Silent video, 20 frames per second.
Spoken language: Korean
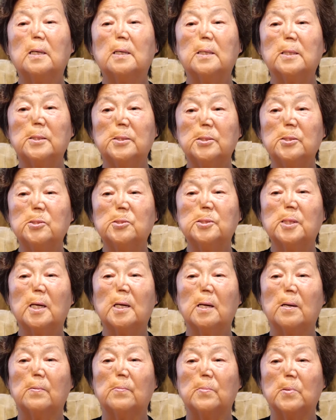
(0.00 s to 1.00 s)
있는
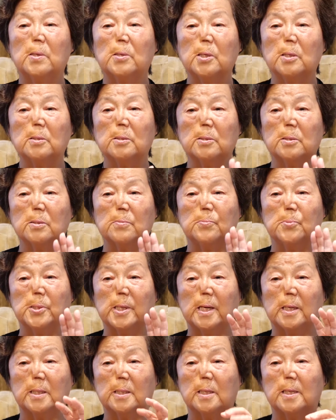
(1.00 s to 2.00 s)
사람 어,
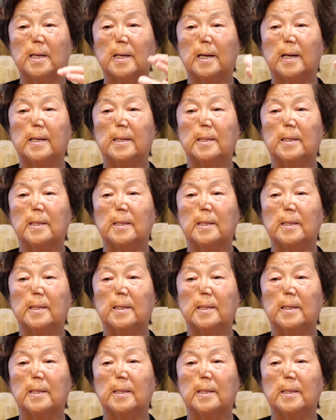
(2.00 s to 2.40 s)
뭐라 그럴까